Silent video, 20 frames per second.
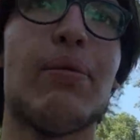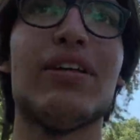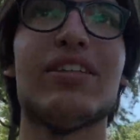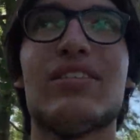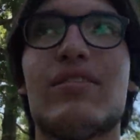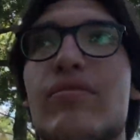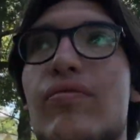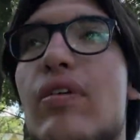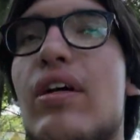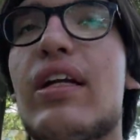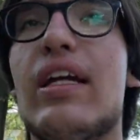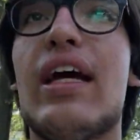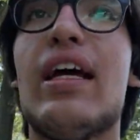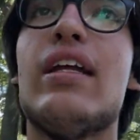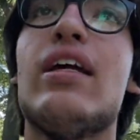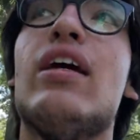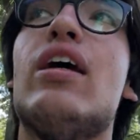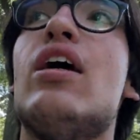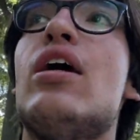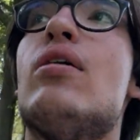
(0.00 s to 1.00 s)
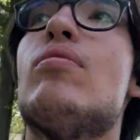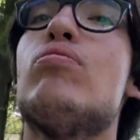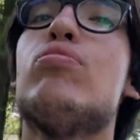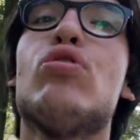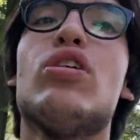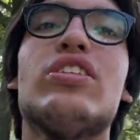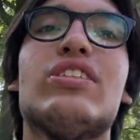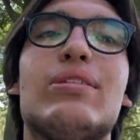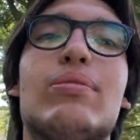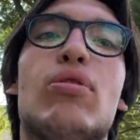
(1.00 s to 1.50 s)
bastım var. Yani
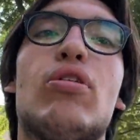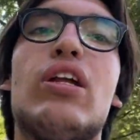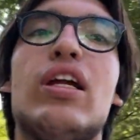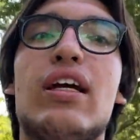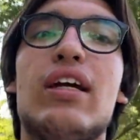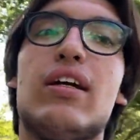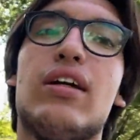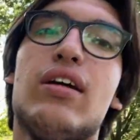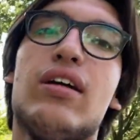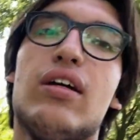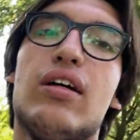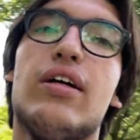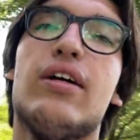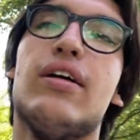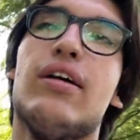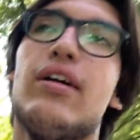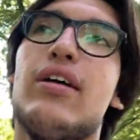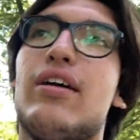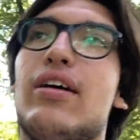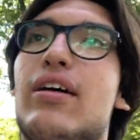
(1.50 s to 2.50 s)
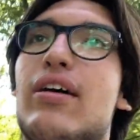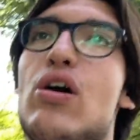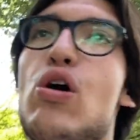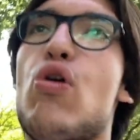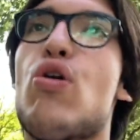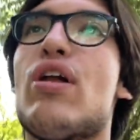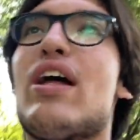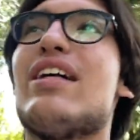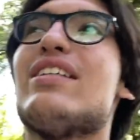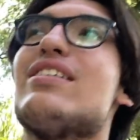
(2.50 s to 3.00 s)
burası böyle e,
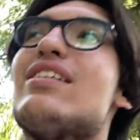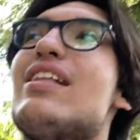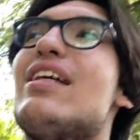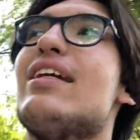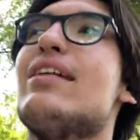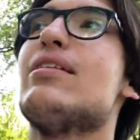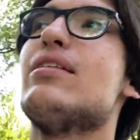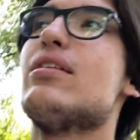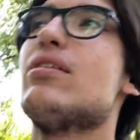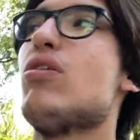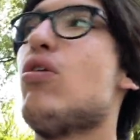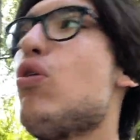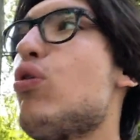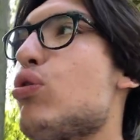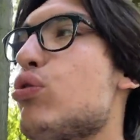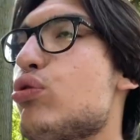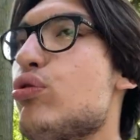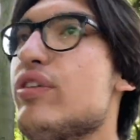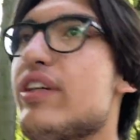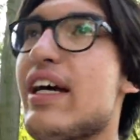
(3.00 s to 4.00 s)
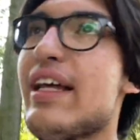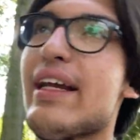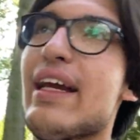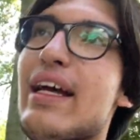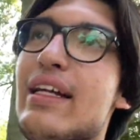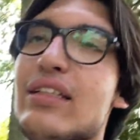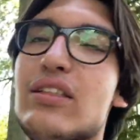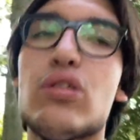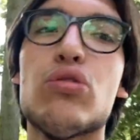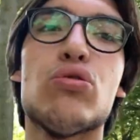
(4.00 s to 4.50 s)
öğrencilerin olduğu yer
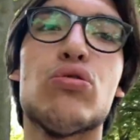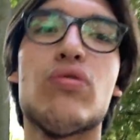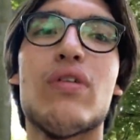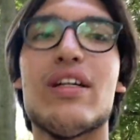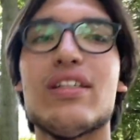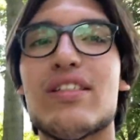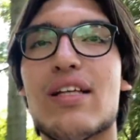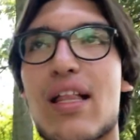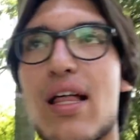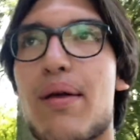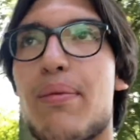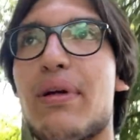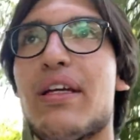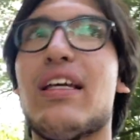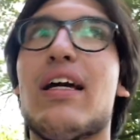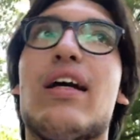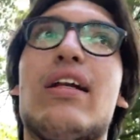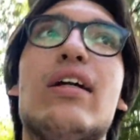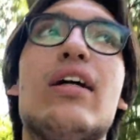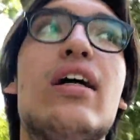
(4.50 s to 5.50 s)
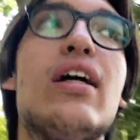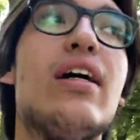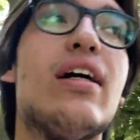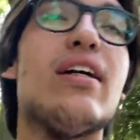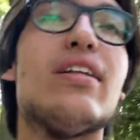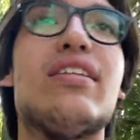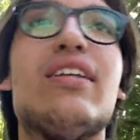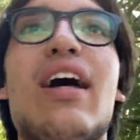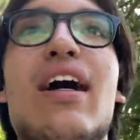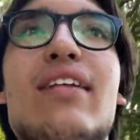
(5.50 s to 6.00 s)
yani işte üniversiteler mekanı.
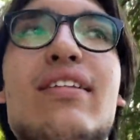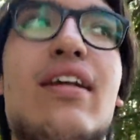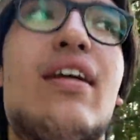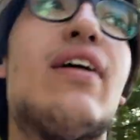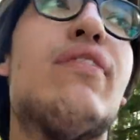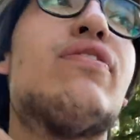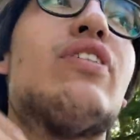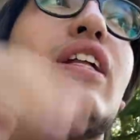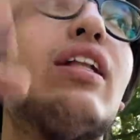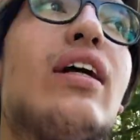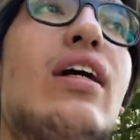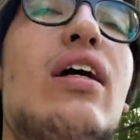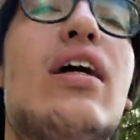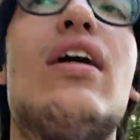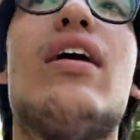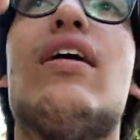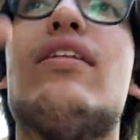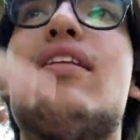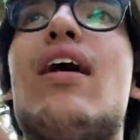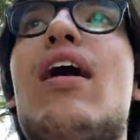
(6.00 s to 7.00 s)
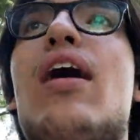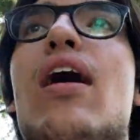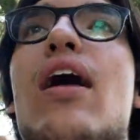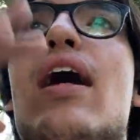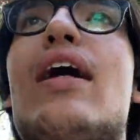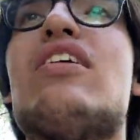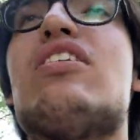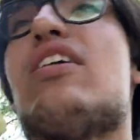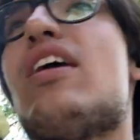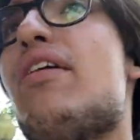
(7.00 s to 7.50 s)
Diğer tarafta da daha
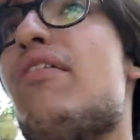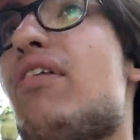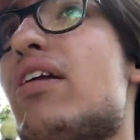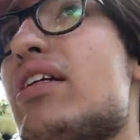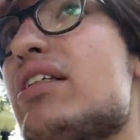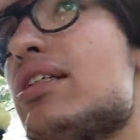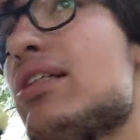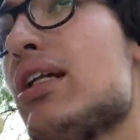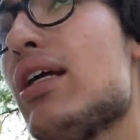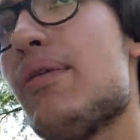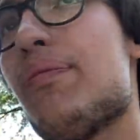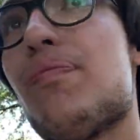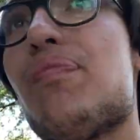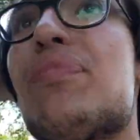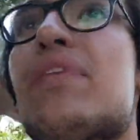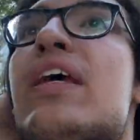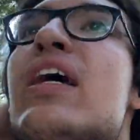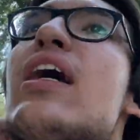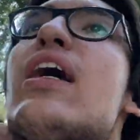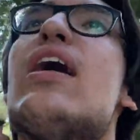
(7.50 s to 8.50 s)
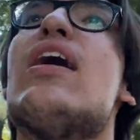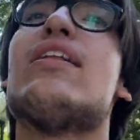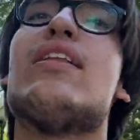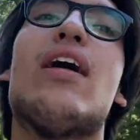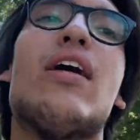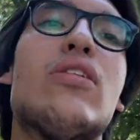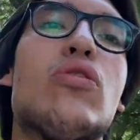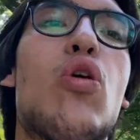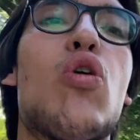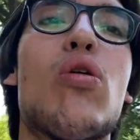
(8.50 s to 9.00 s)
her şey var. İşte e,
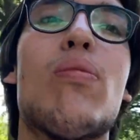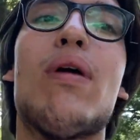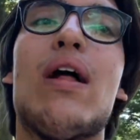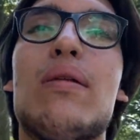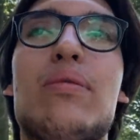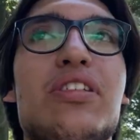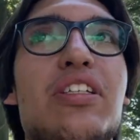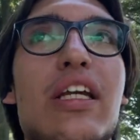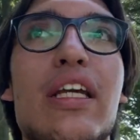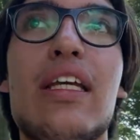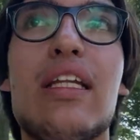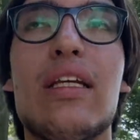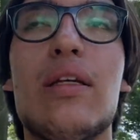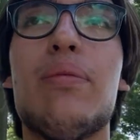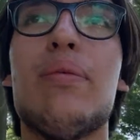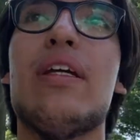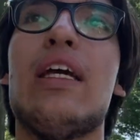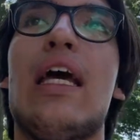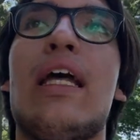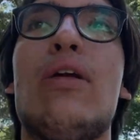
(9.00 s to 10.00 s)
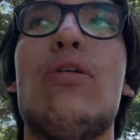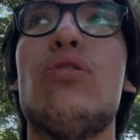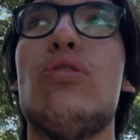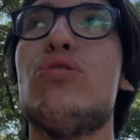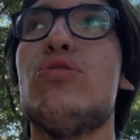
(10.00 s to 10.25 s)
daha normal bir şehir gibi yani öyle